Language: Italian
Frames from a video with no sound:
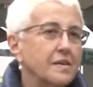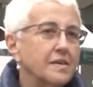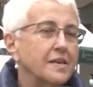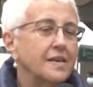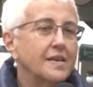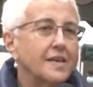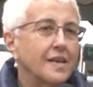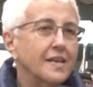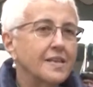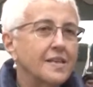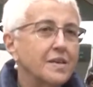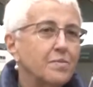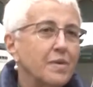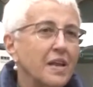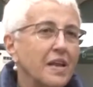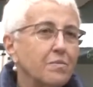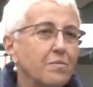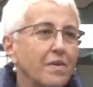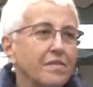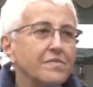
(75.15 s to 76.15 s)

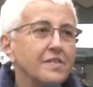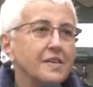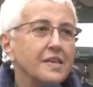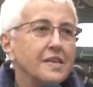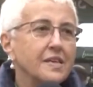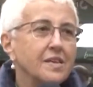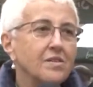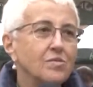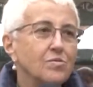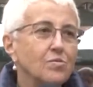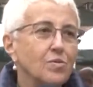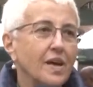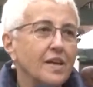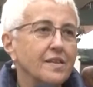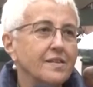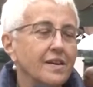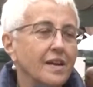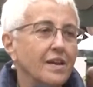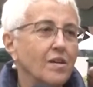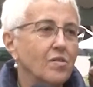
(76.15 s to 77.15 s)
Incredibile ma vero,
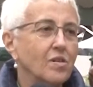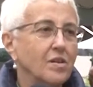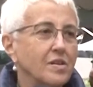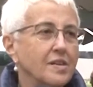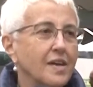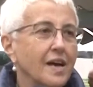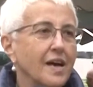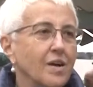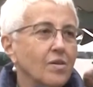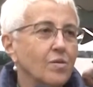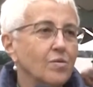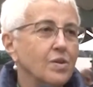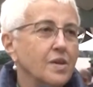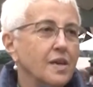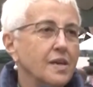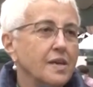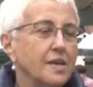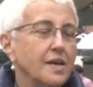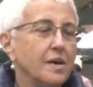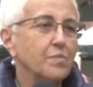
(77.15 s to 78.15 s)
durante il lockdown
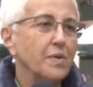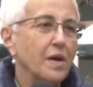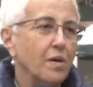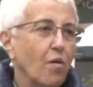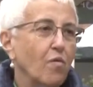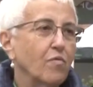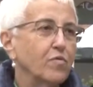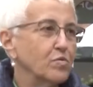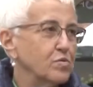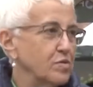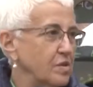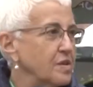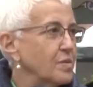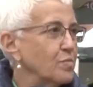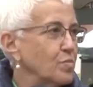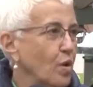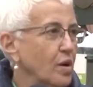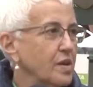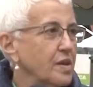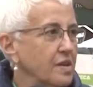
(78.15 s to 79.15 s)
abbiamo avuto dei
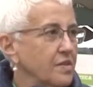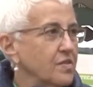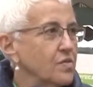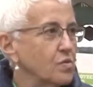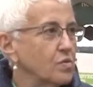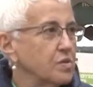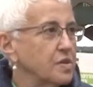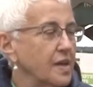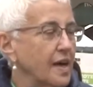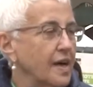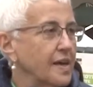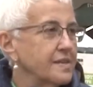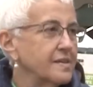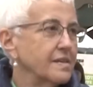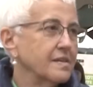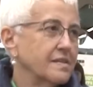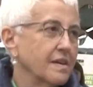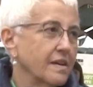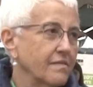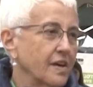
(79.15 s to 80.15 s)
buoni risultati
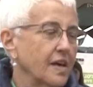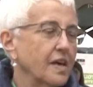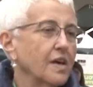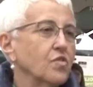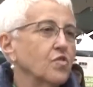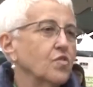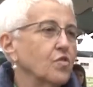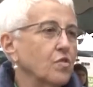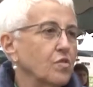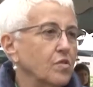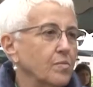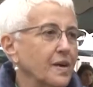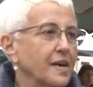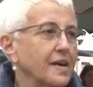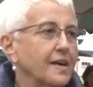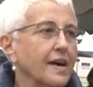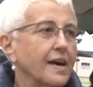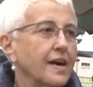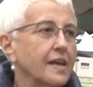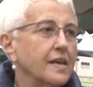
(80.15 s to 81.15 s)
attraverso
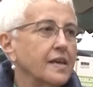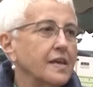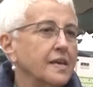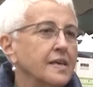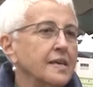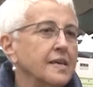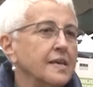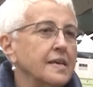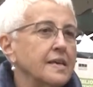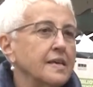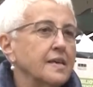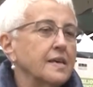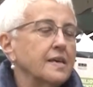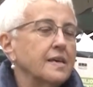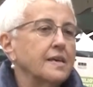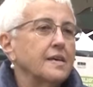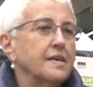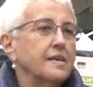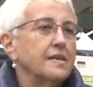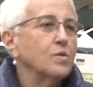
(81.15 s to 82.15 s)
magari
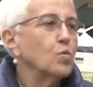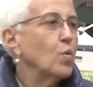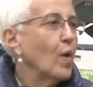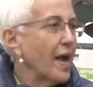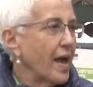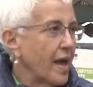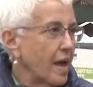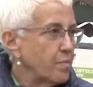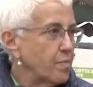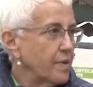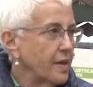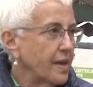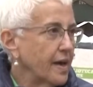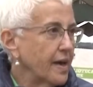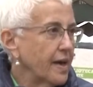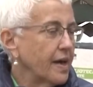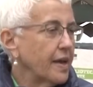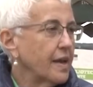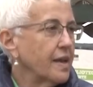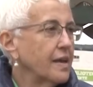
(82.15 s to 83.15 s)
eh, i
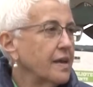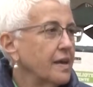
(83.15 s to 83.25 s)
webinar,